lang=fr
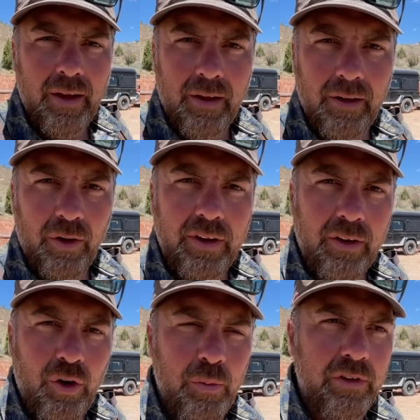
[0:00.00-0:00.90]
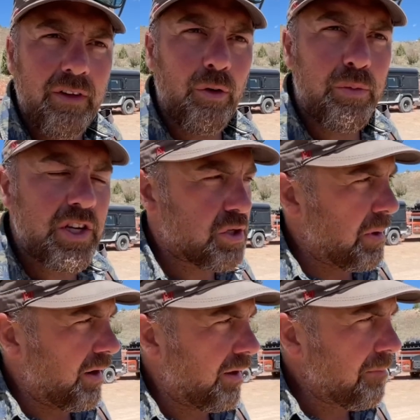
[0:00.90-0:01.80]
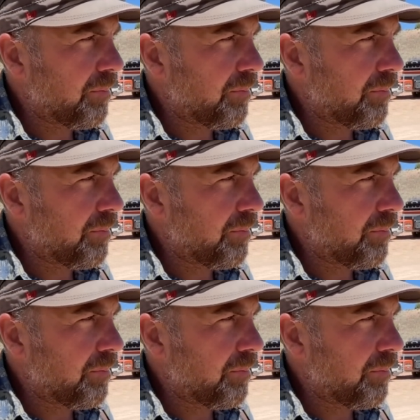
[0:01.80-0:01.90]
euh, en train de commencer le petit chemin là.